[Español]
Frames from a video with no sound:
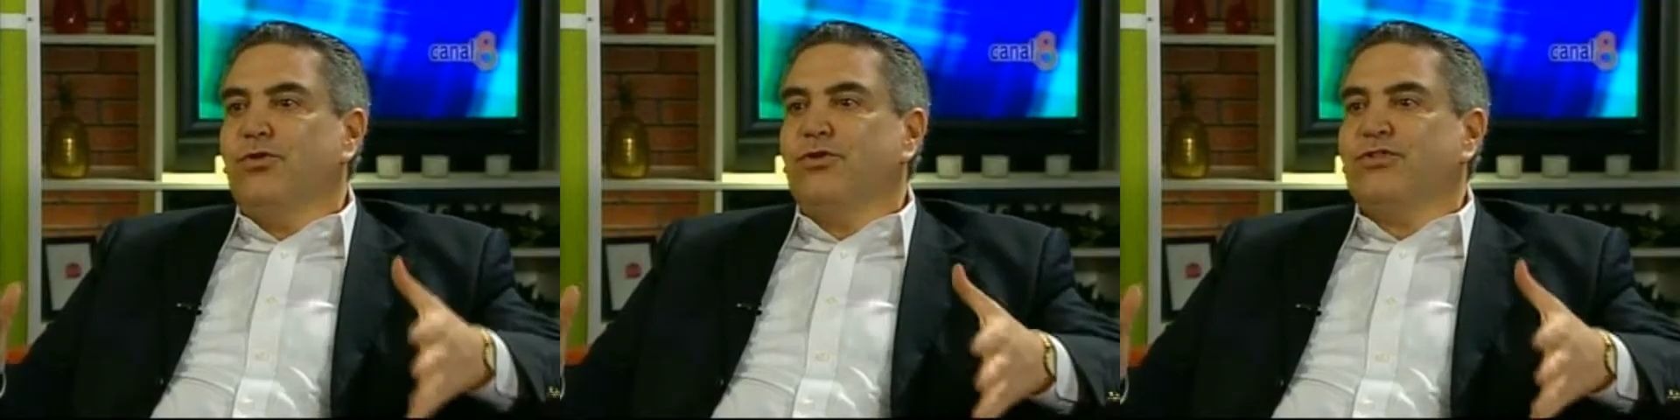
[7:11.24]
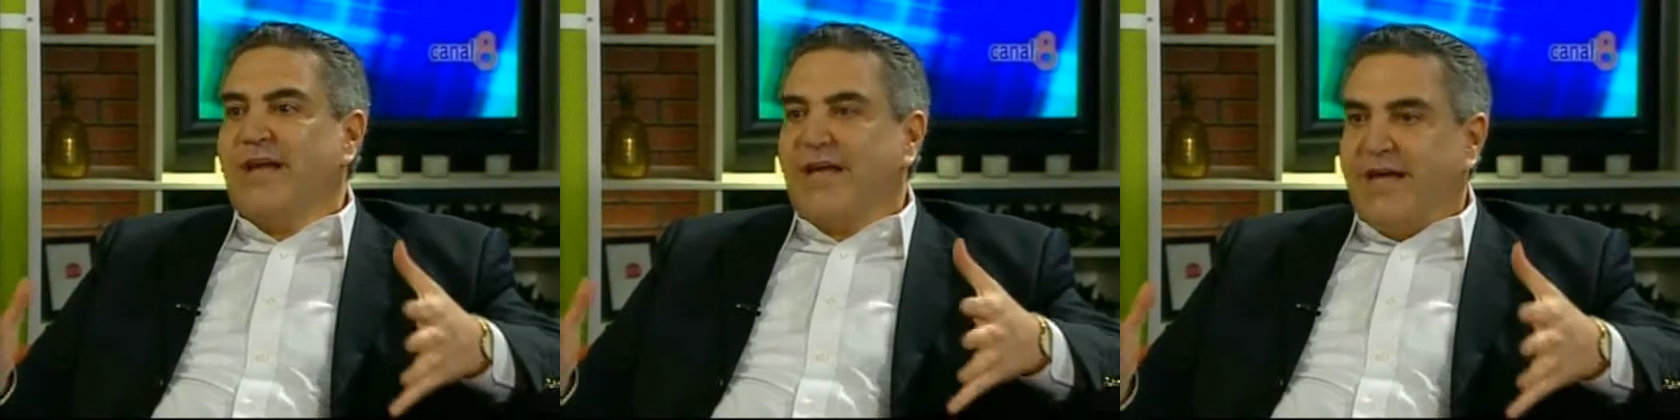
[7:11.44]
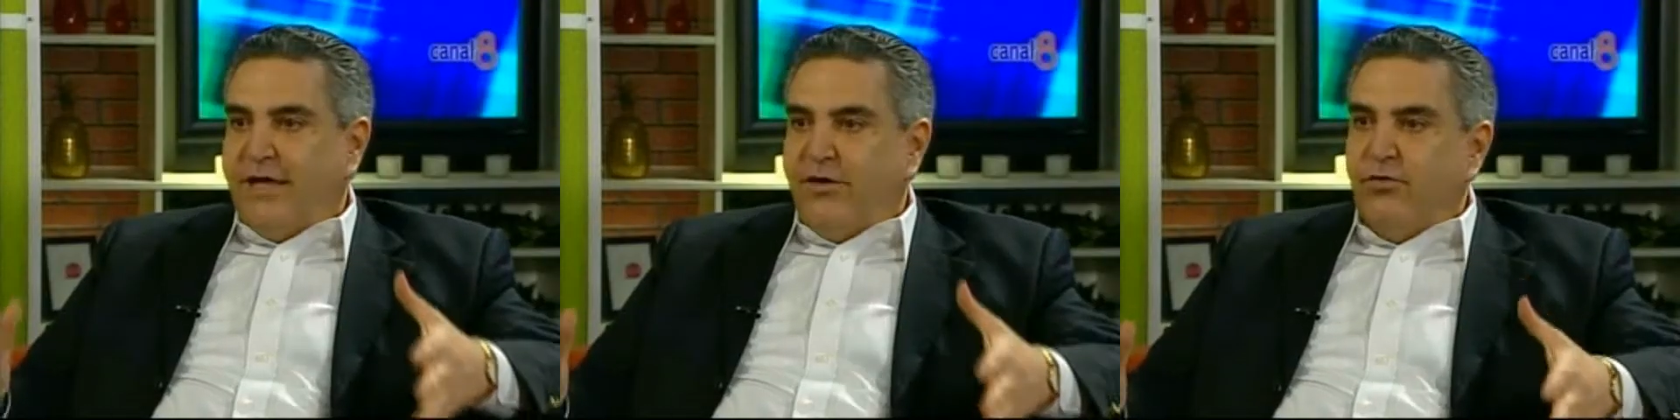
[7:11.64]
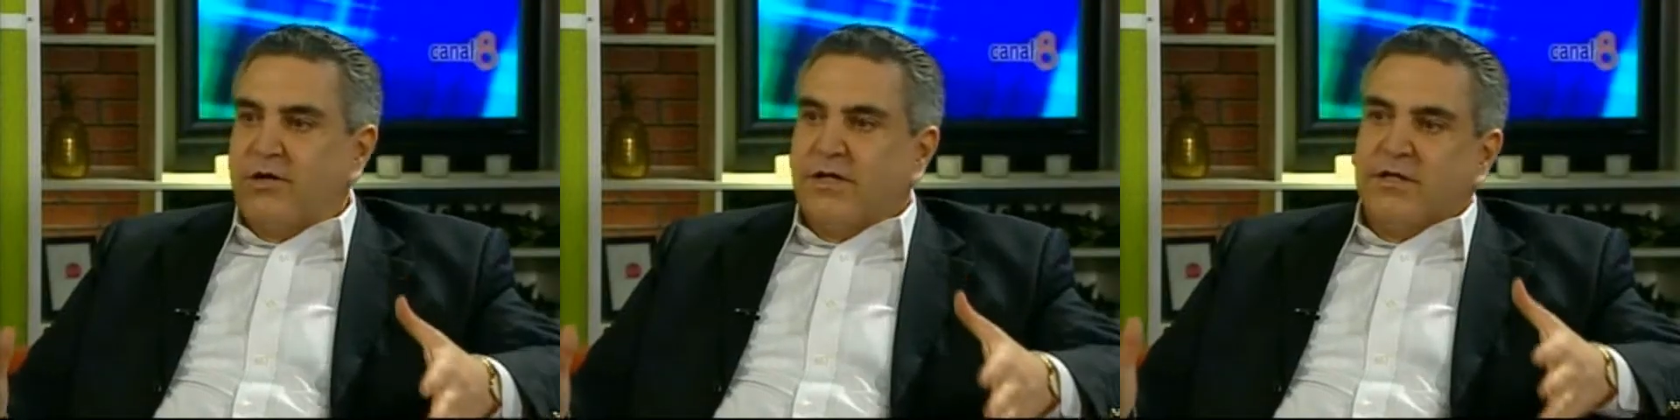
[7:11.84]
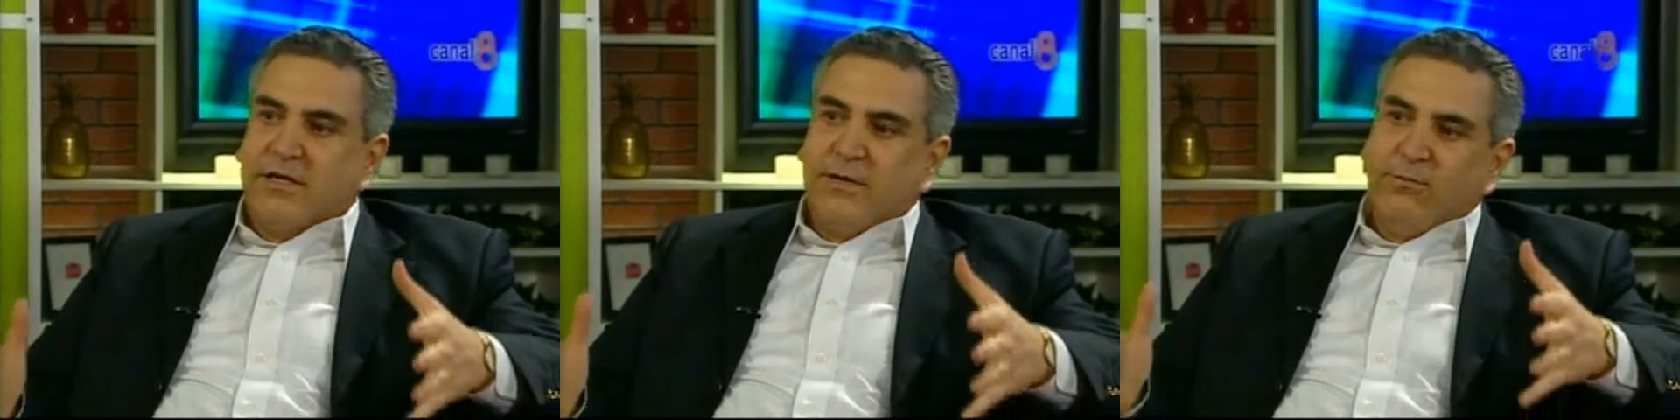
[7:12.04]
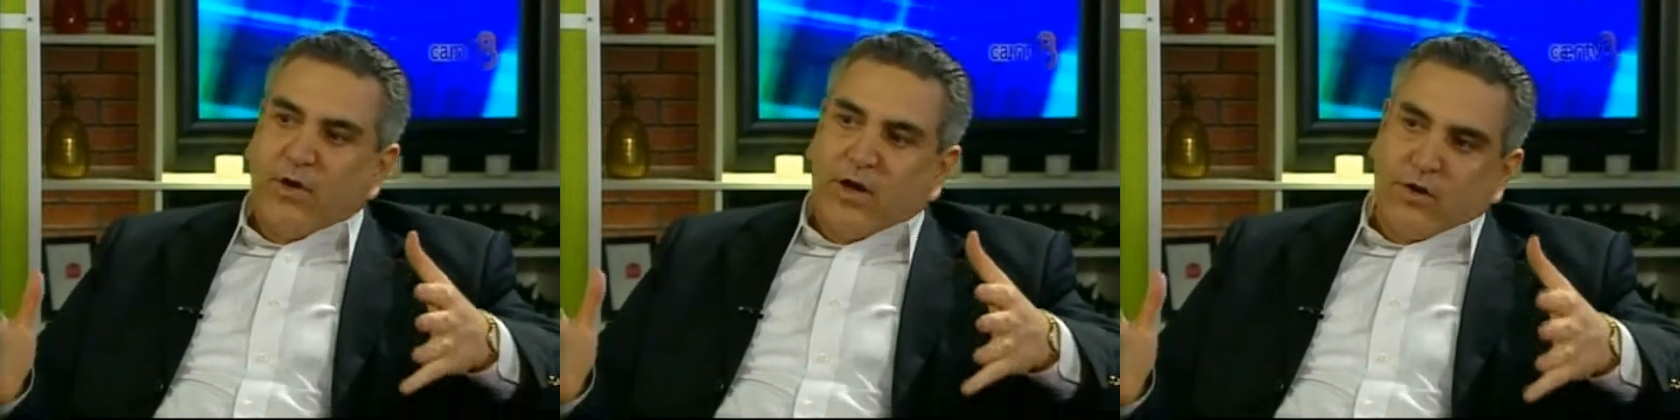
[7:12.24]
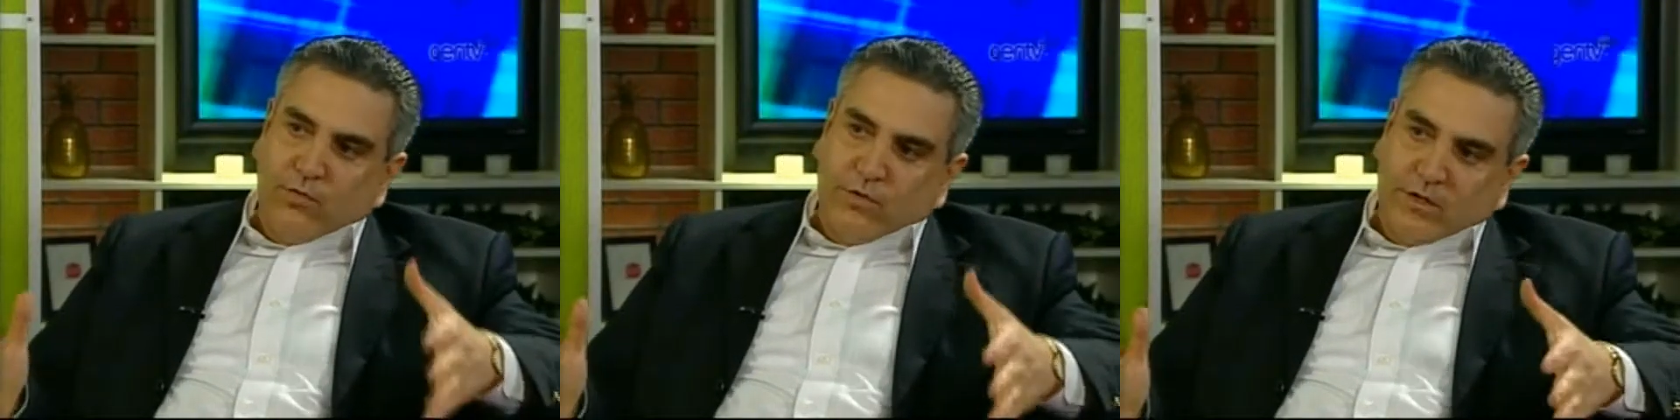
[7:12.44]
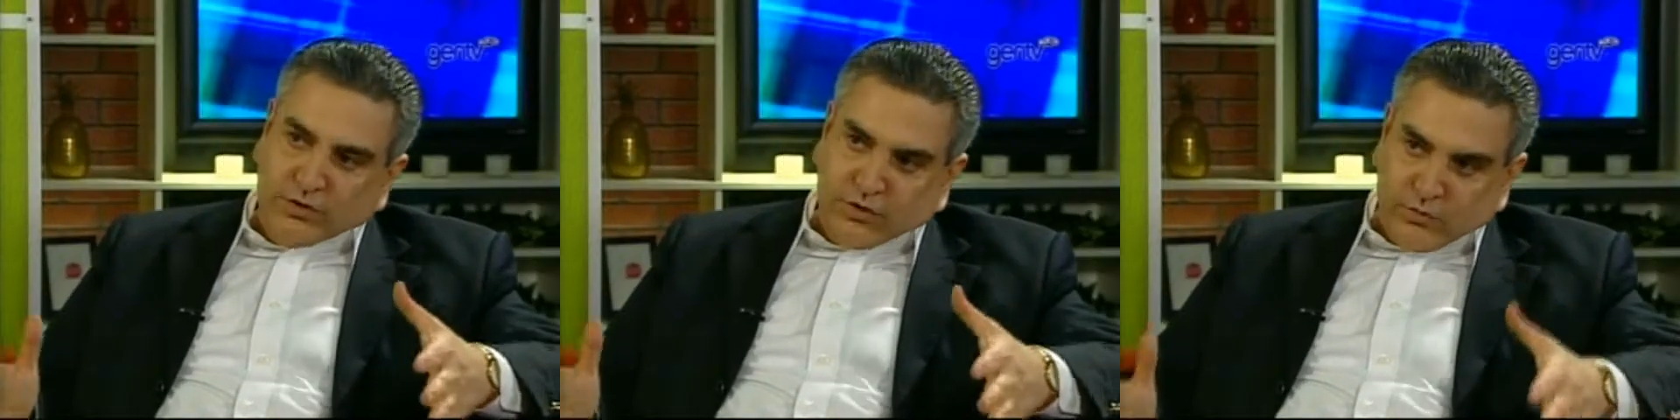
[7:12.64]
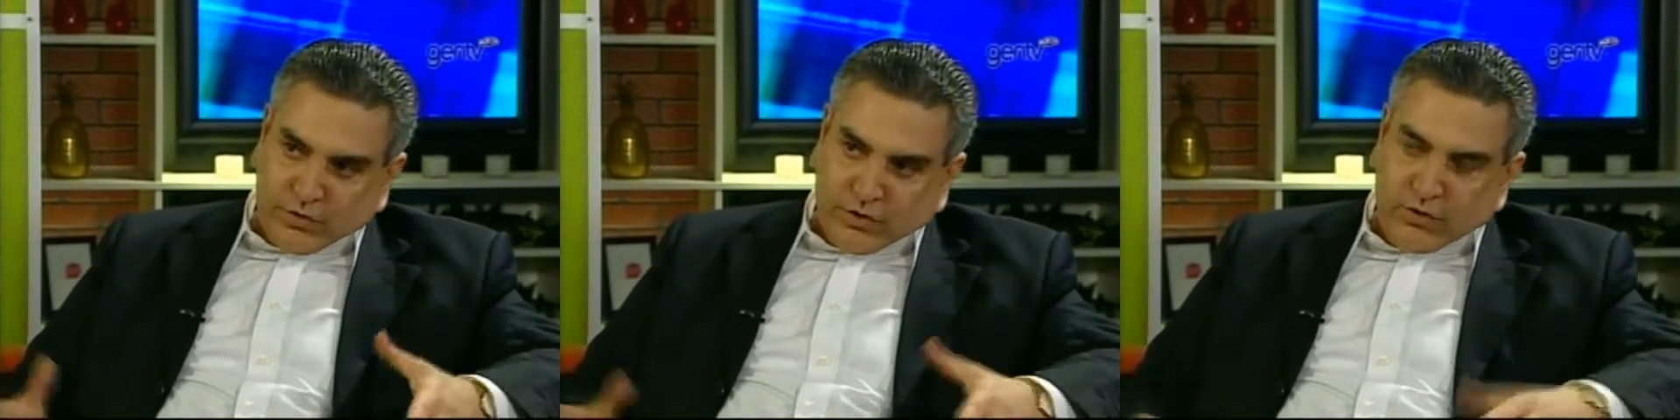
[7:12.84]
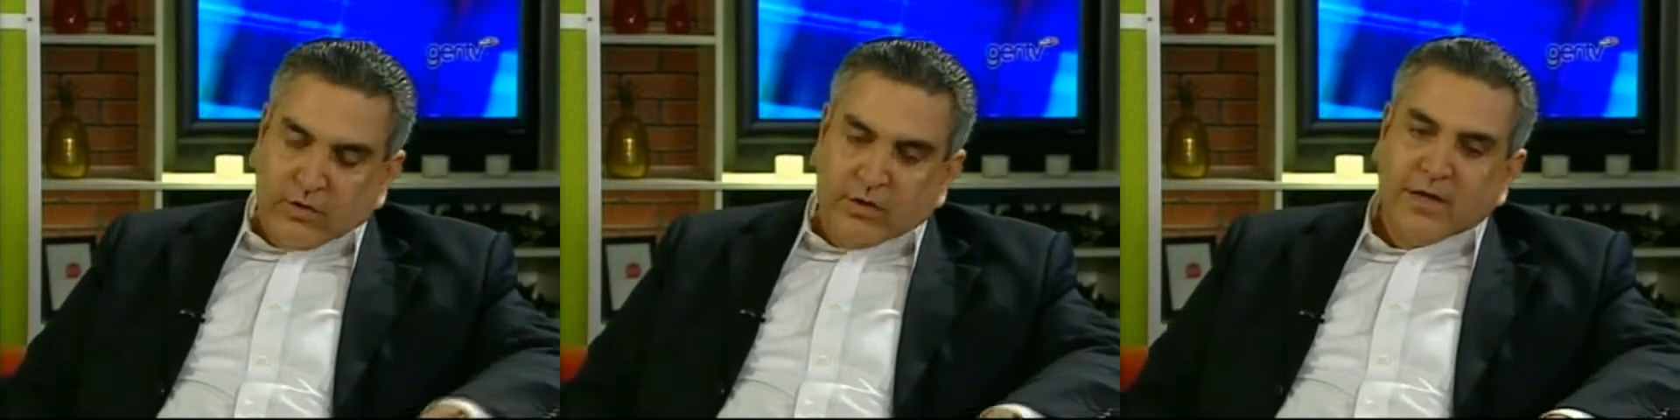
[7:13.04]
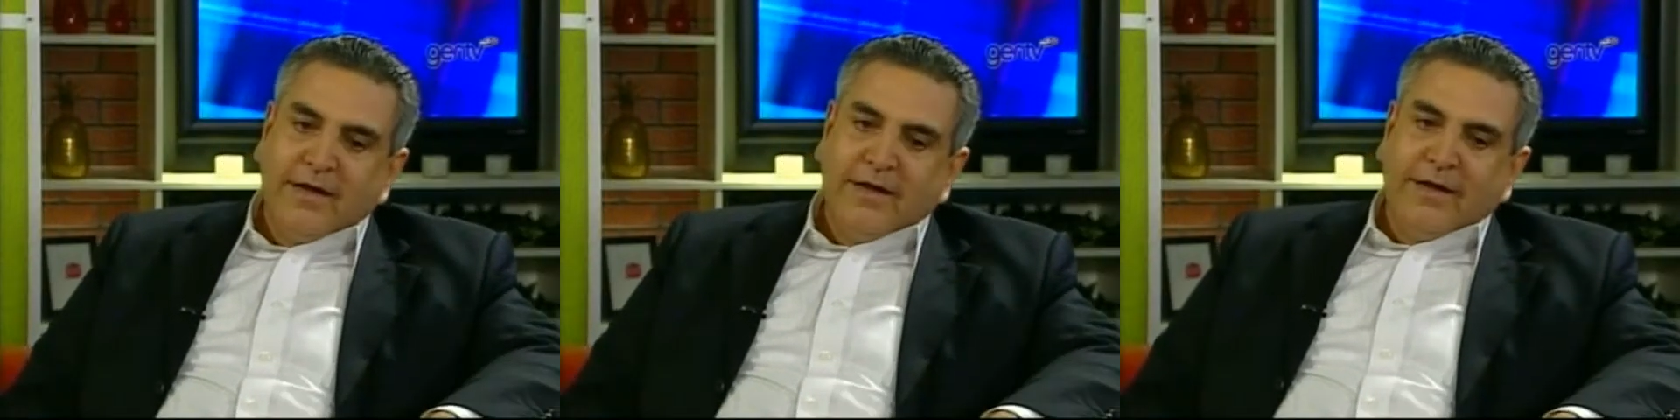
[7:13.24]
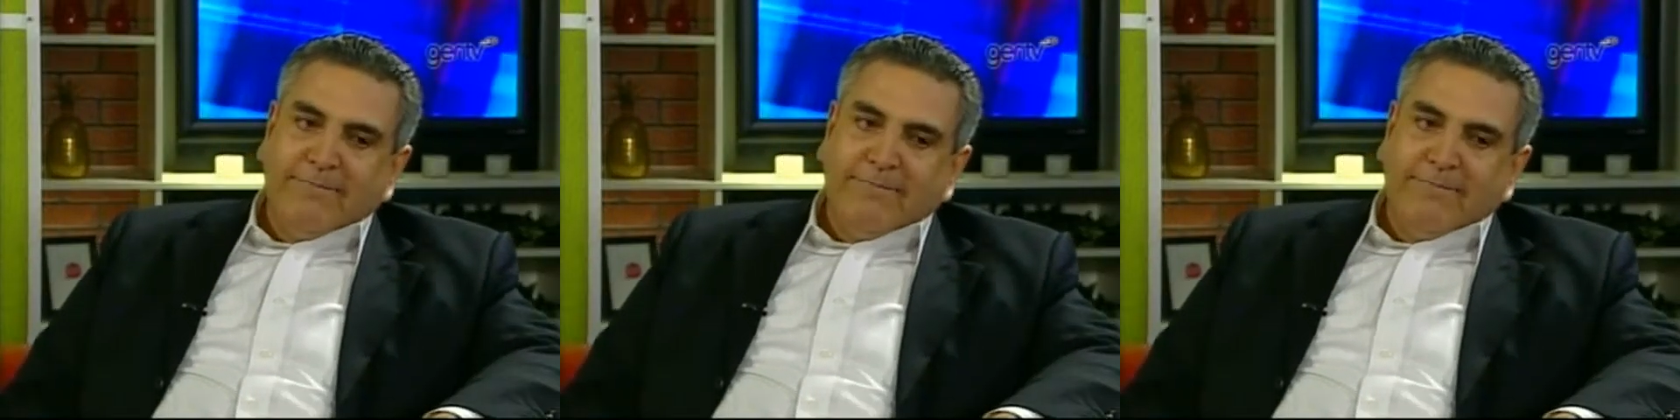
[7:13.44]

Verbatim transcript: todos aquellos que tenemos alguna solución.